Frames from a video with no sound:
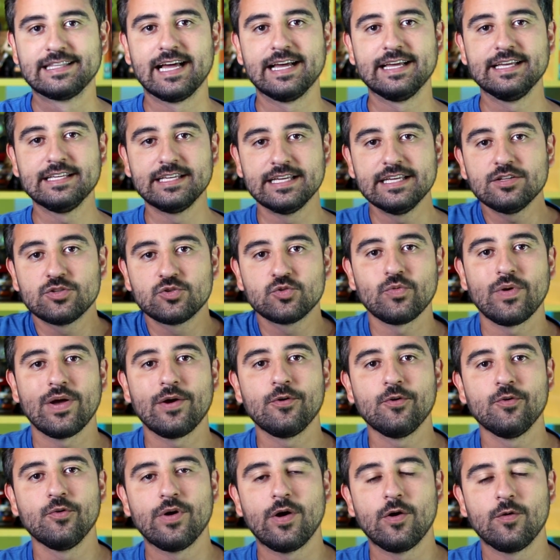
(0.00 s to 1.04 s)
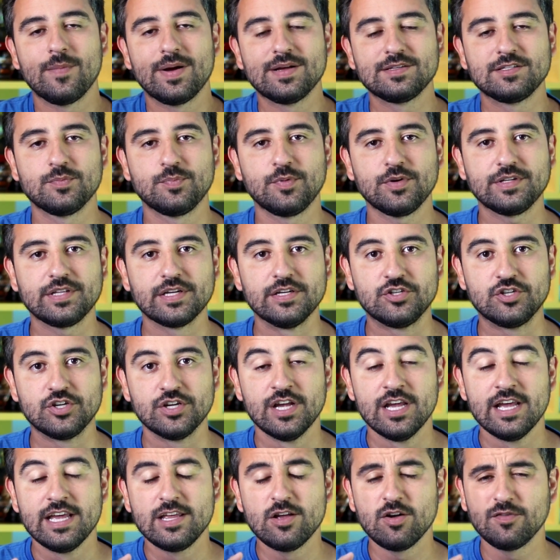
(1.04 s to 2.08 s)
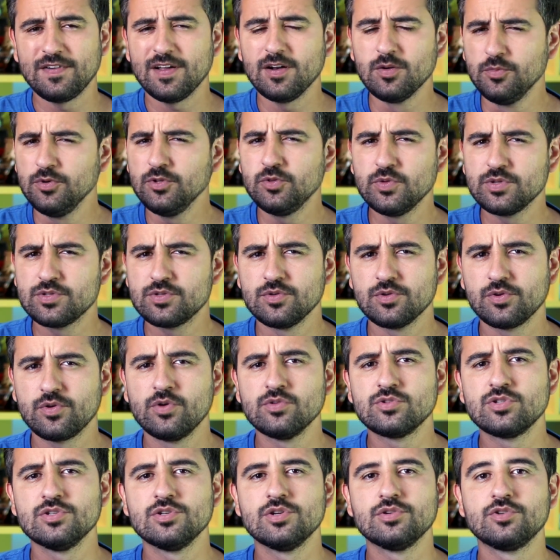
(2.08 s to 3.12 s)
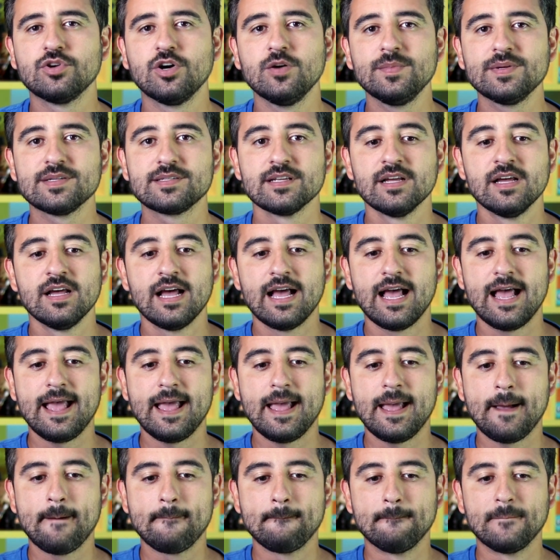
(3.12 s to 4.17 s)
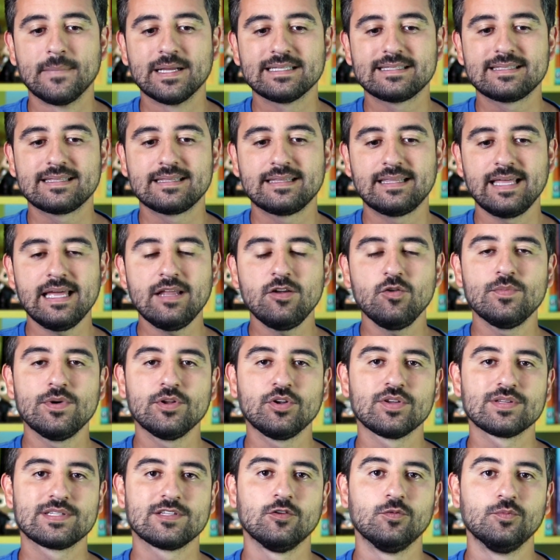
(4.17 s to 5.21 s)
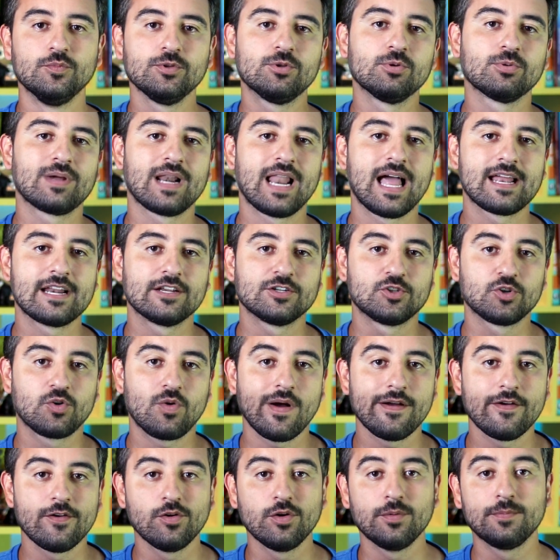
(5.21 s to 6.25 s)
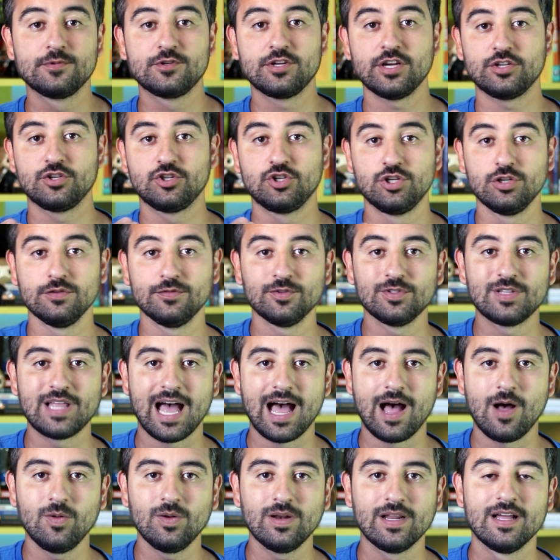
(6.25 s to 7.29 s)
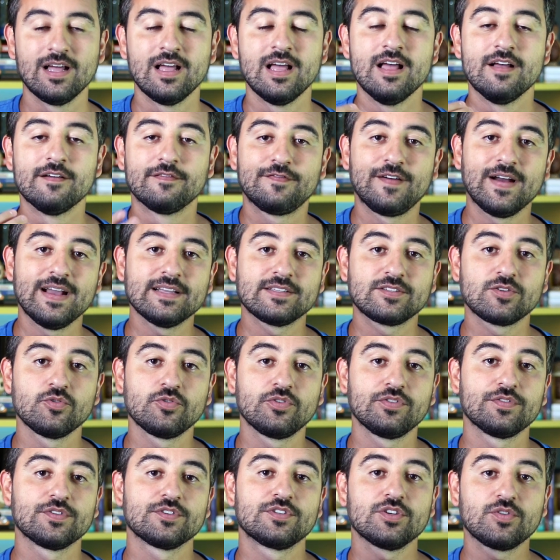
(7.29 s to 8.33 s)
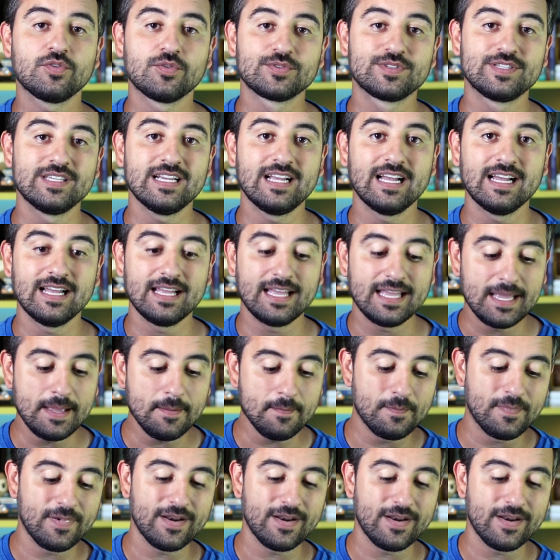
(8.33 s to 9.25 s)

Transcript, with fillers: Tá? E isso é o, é o mais importante. E eu falo muito isso no coaching de idiomas, é, ter uma noção muito clara de qual é o objetivo da aula faz com que você consiga